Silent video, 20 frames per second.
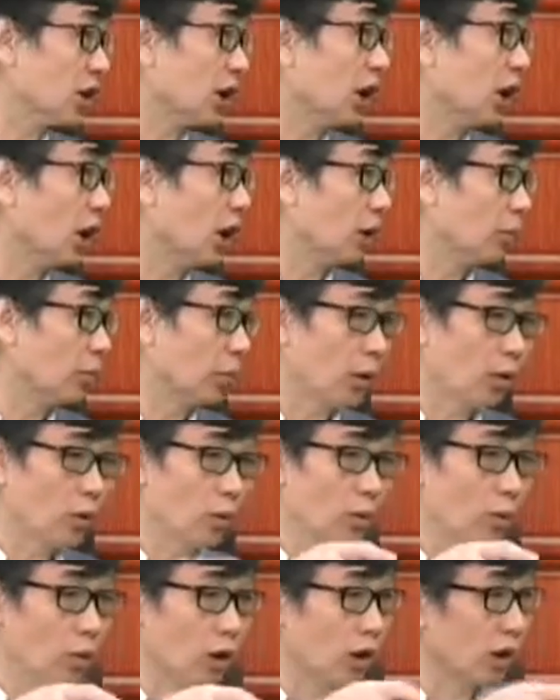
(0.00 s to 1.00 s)
些哈，包
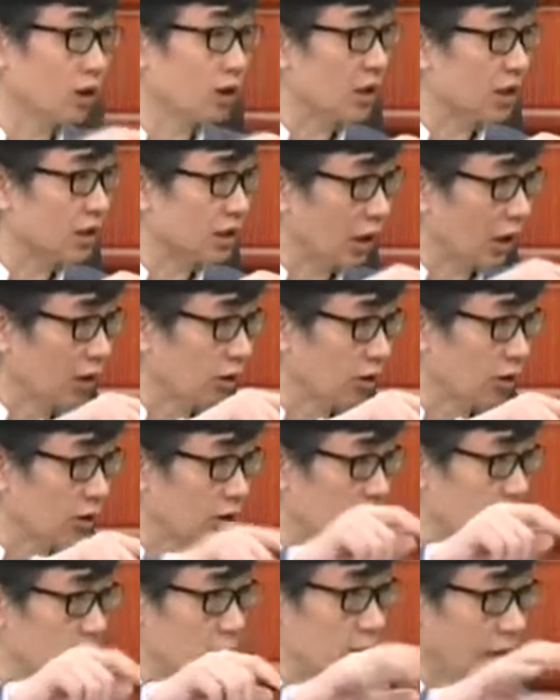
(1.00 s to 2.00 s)
括我刚才讲到
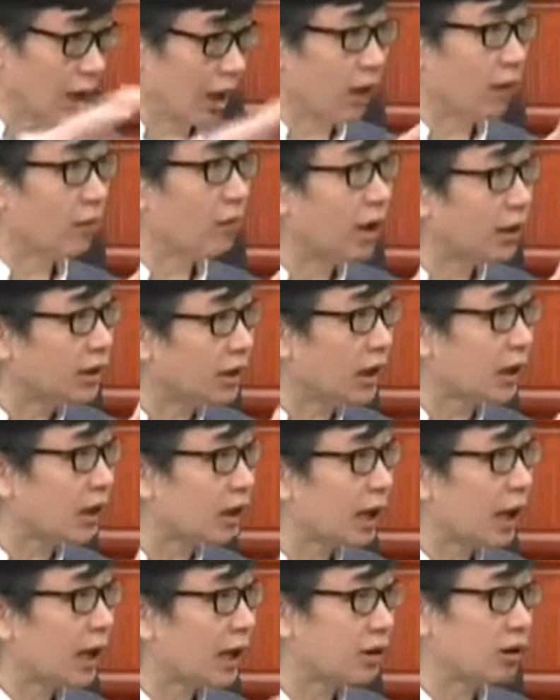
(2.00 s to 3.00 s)
的那台湾
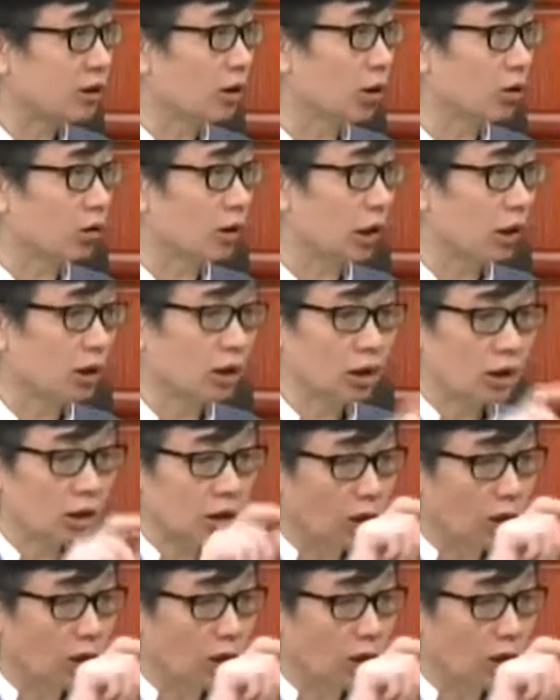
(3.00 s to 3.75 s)
能看到的